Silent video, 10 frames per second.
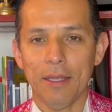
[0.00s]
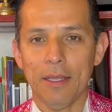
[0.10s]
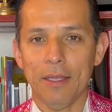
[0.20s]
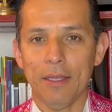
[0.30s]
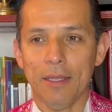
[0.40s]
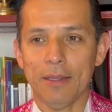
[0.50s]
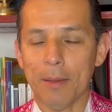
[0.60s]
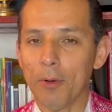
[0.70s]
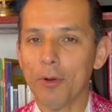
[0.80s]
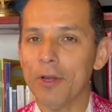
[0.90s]
y,
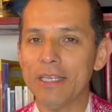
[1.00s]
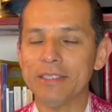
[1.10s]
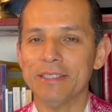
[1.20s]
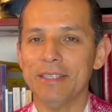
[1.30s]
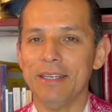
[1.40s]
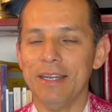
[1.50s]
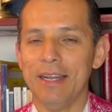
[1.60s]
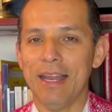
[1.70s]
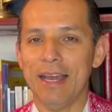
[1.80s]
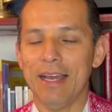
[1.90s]
tampoco es
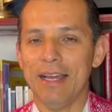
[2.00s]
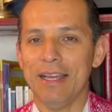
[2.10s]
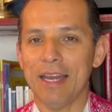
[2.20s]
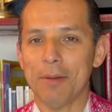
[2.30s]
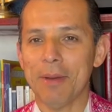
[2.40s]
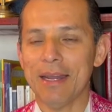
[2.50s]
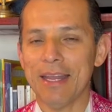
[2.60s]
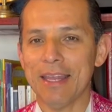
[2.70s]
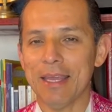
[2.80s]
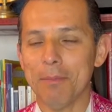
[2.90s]
la
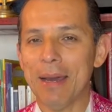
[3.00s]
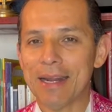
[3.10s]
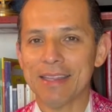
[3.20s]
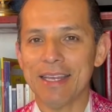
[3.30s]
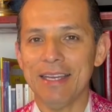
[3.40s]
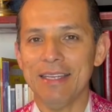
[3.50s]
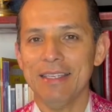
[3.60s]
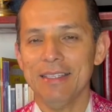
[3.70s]
hermana de Marta,